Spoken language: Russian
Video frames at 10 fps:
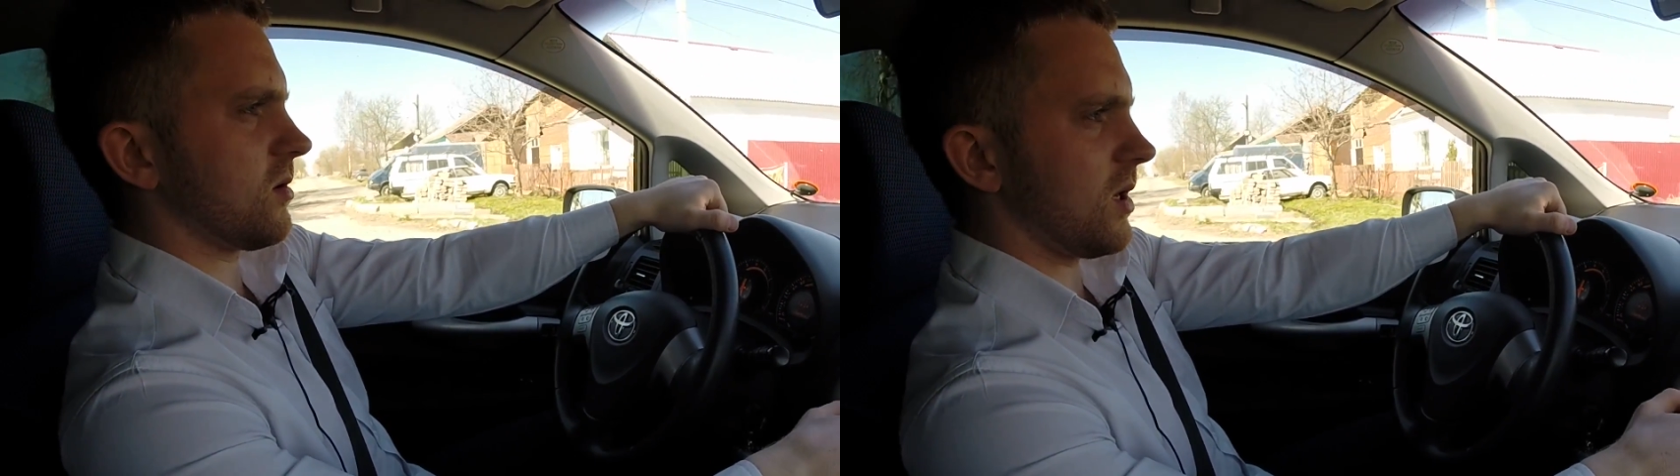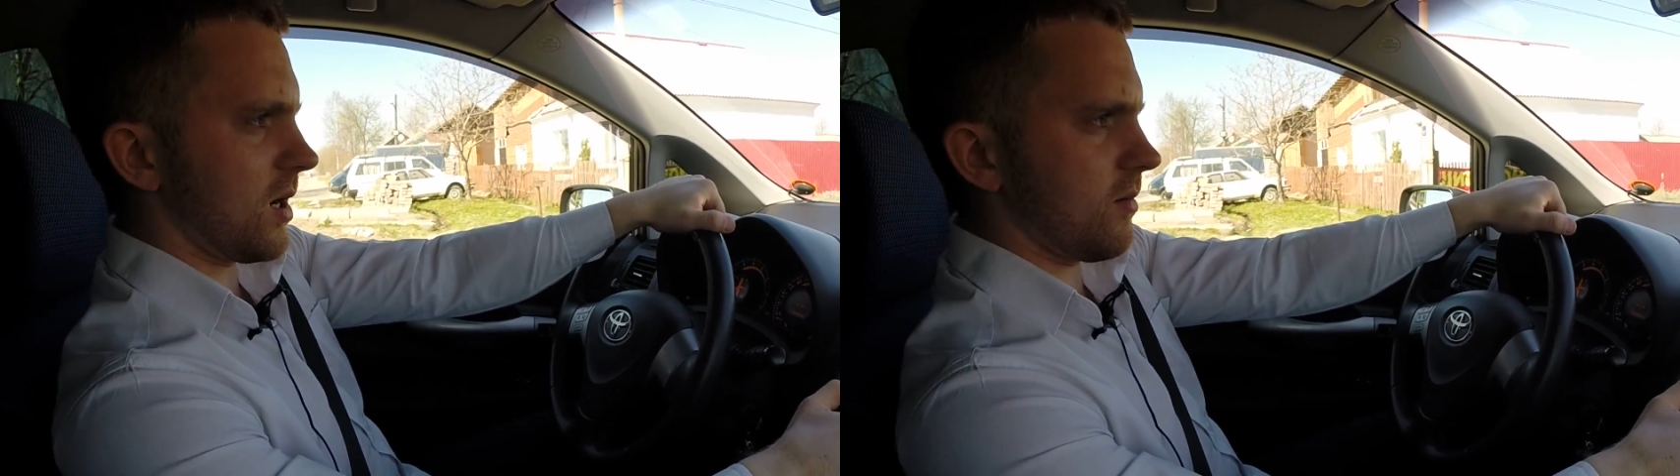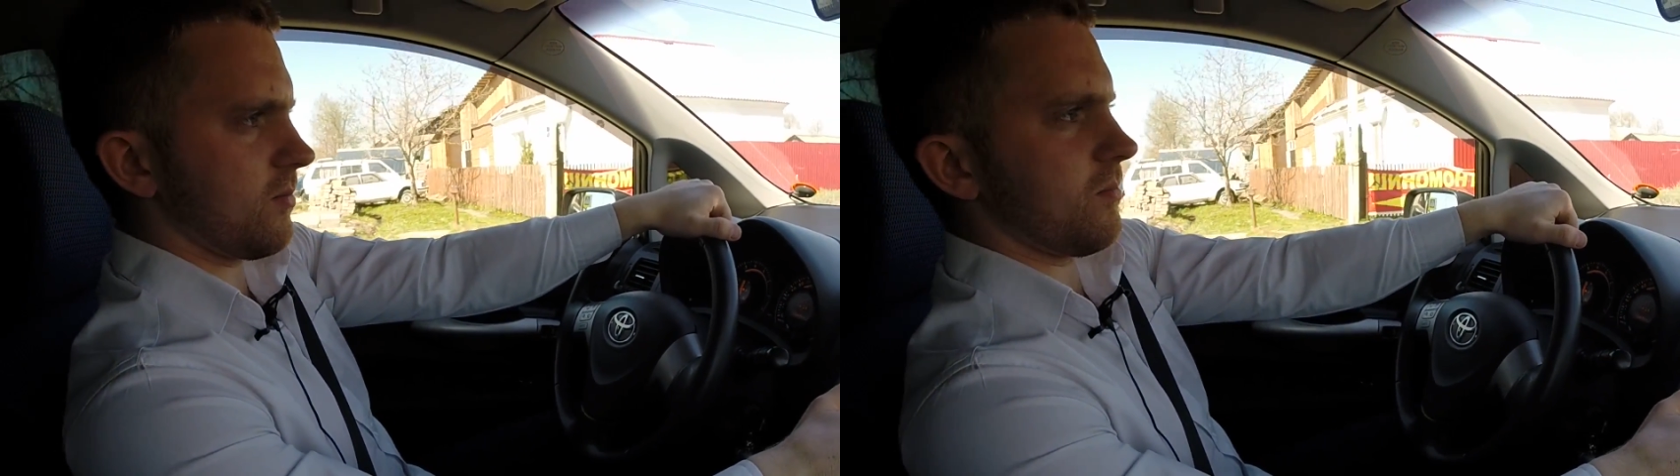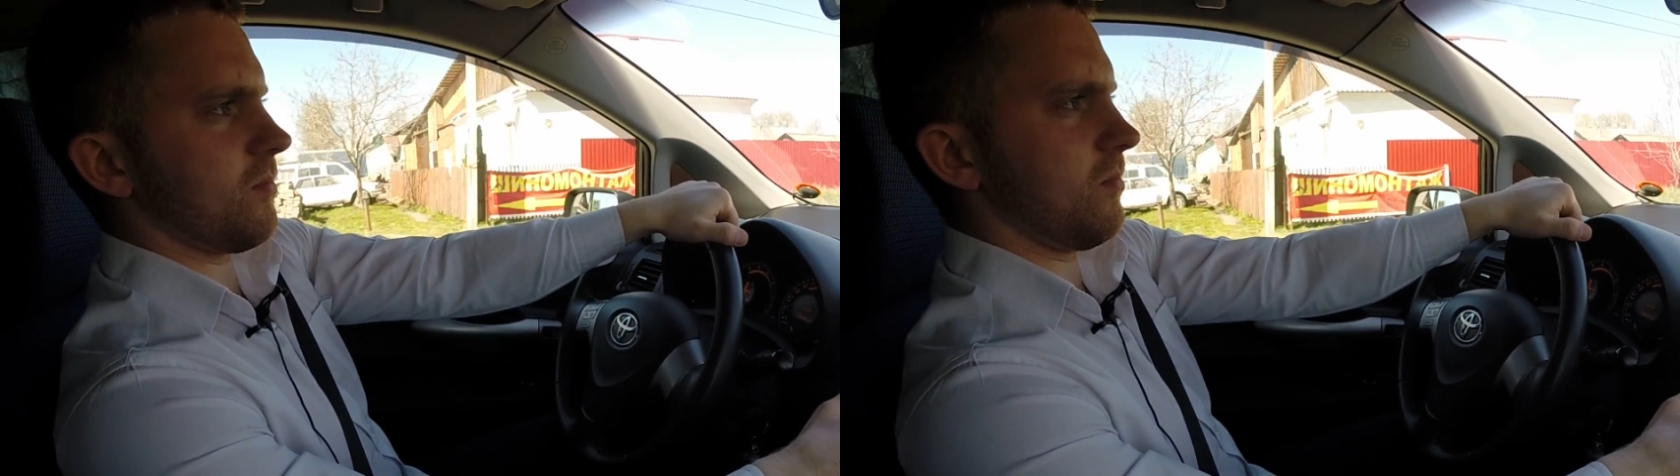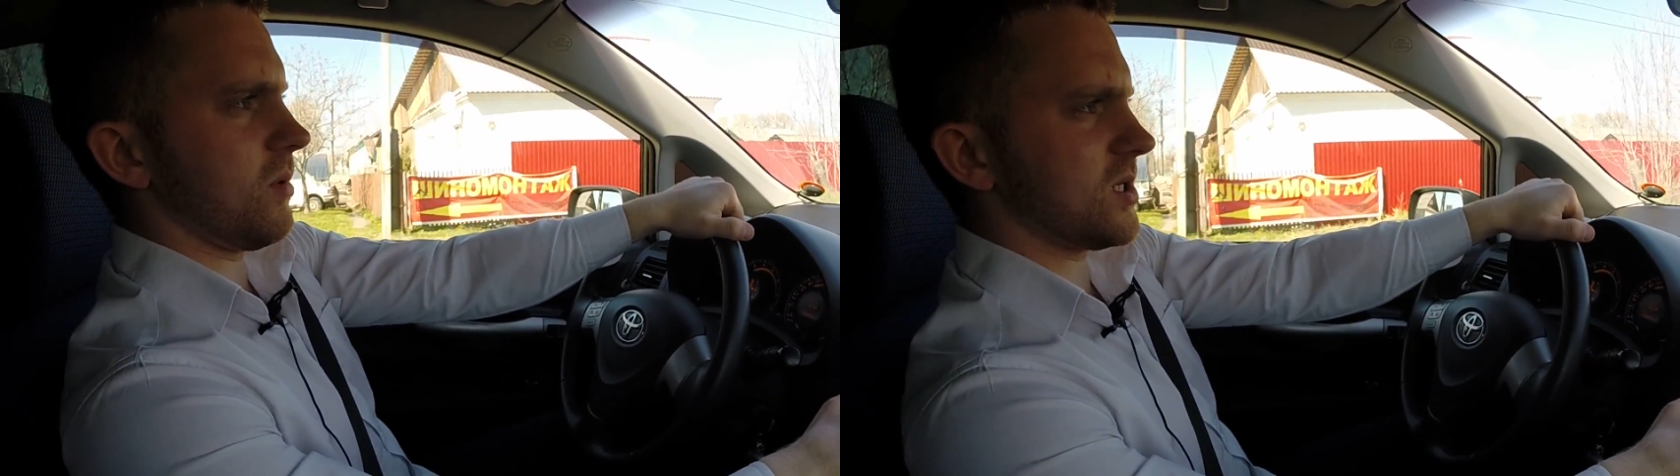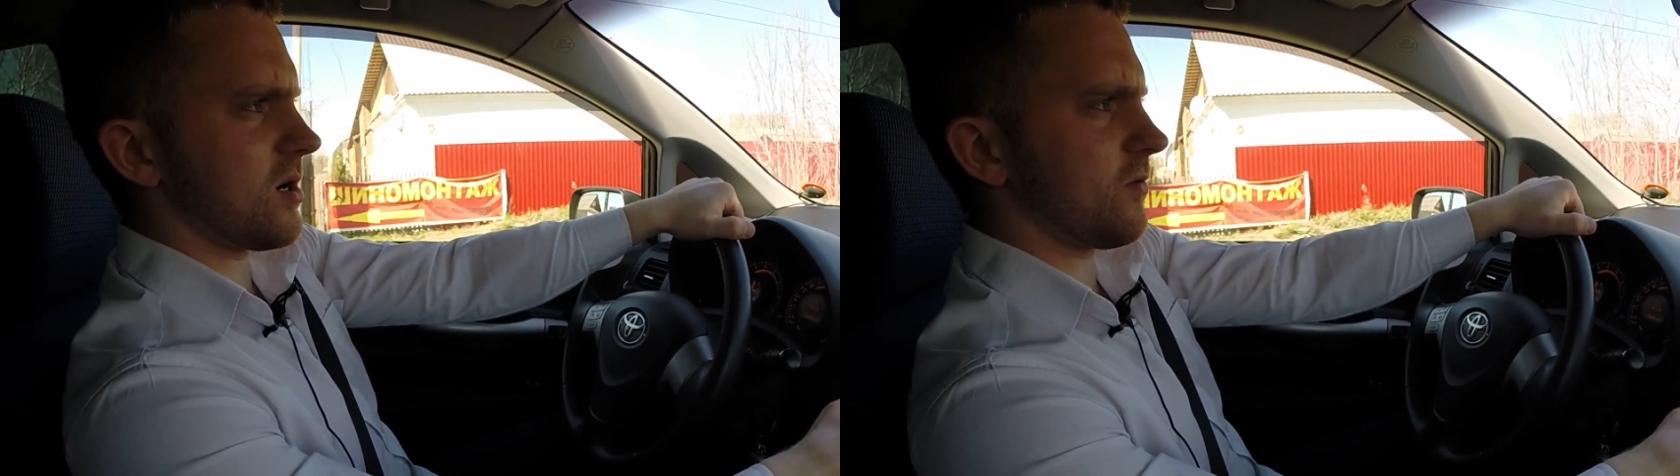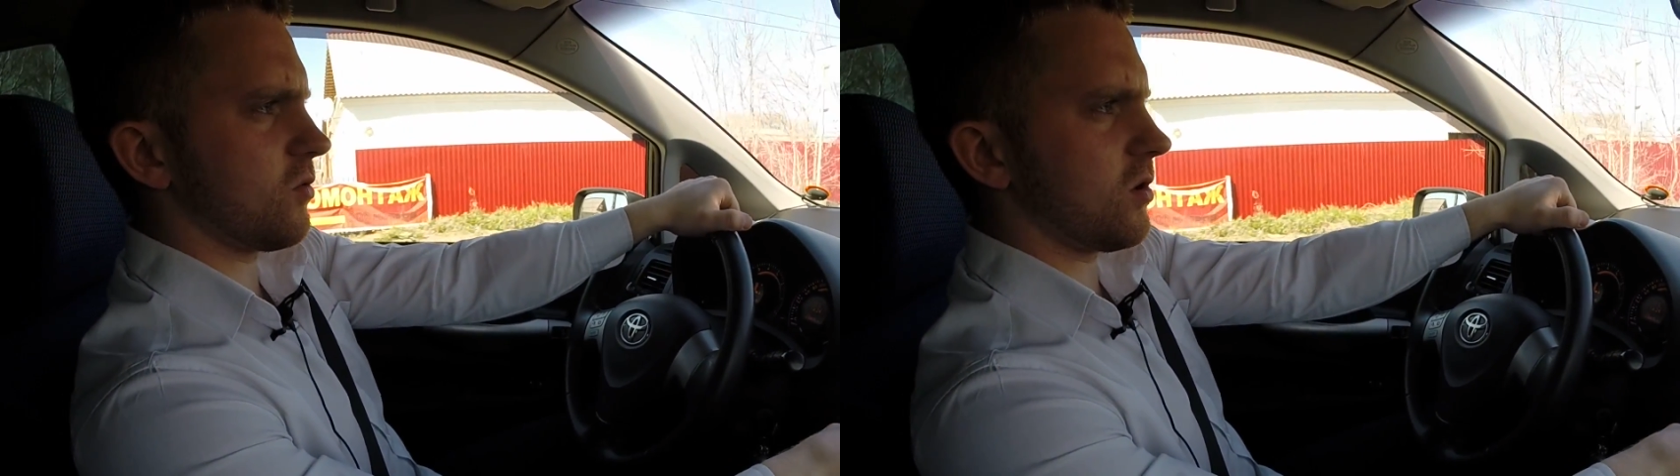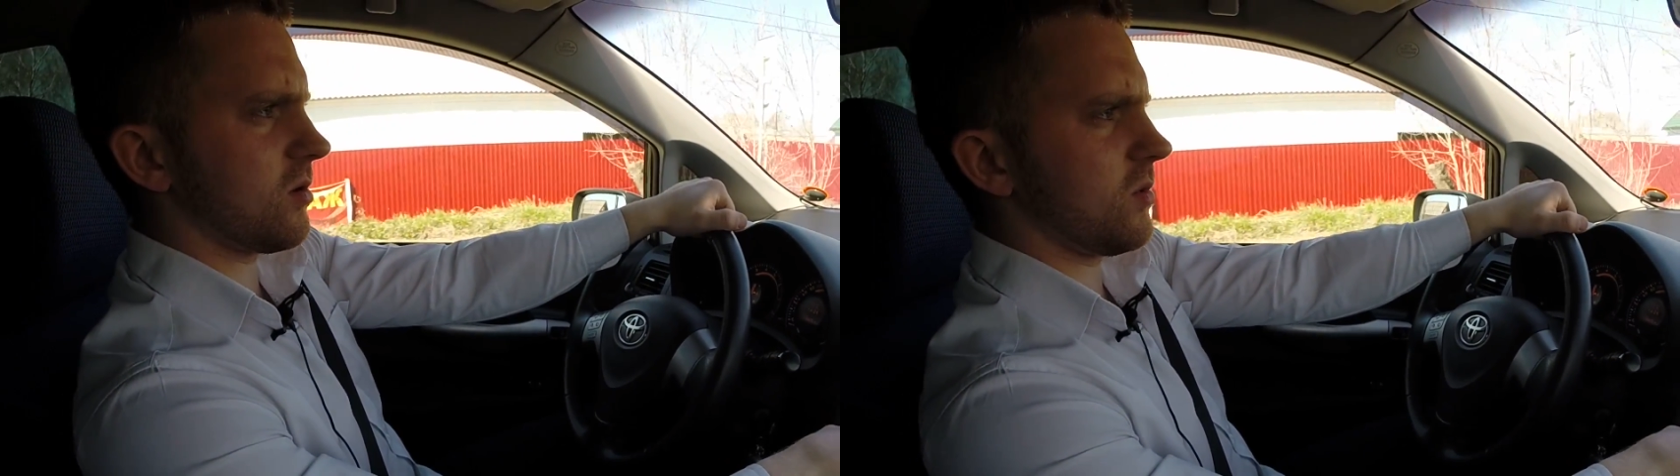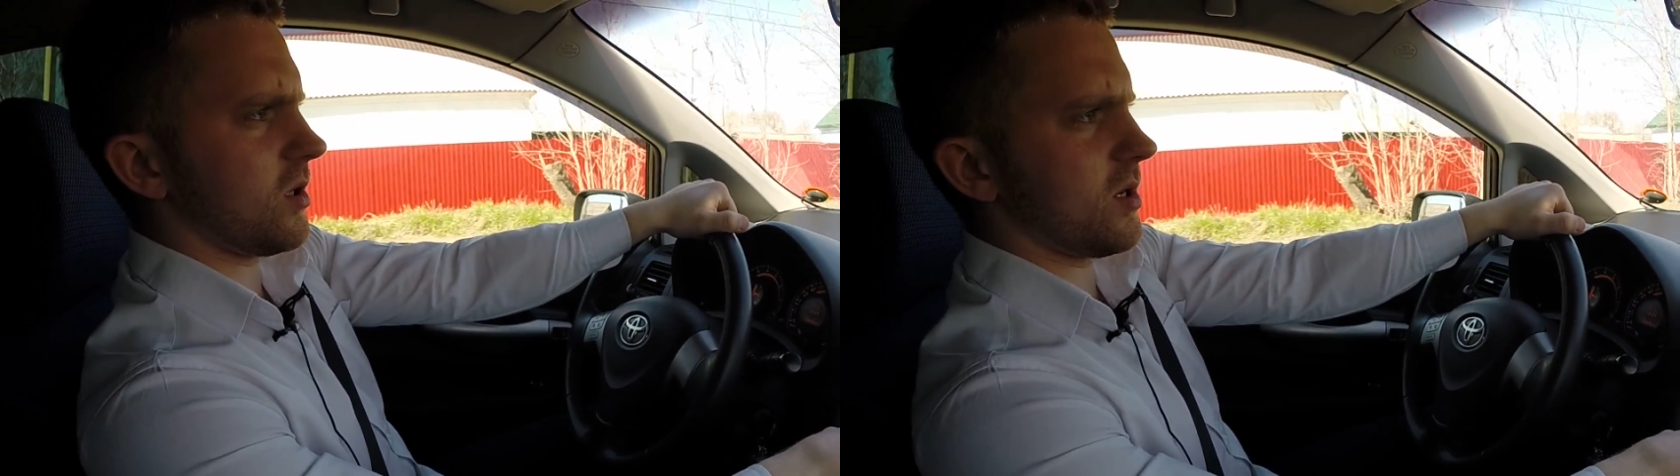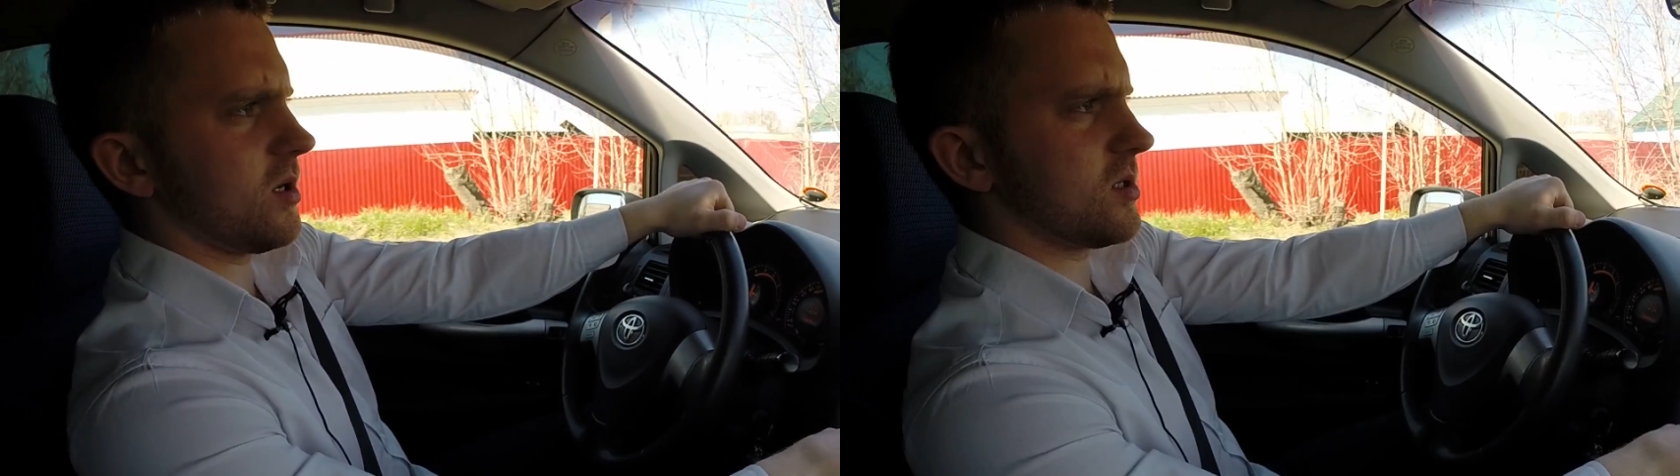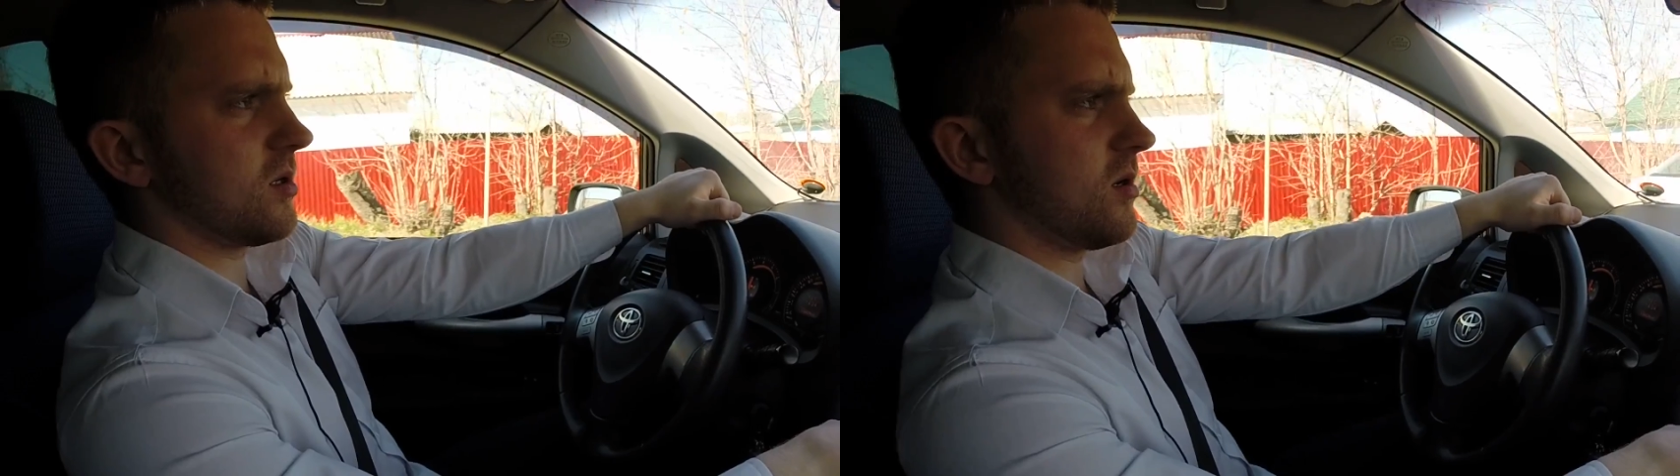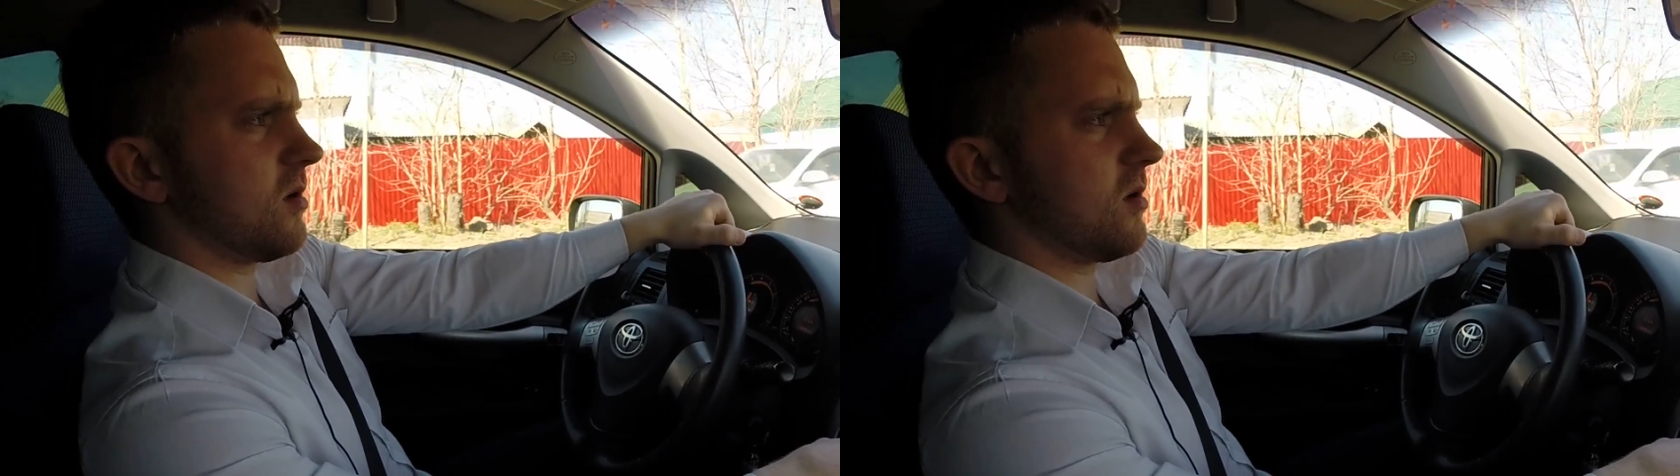Да, базаров ноль, ты молодец,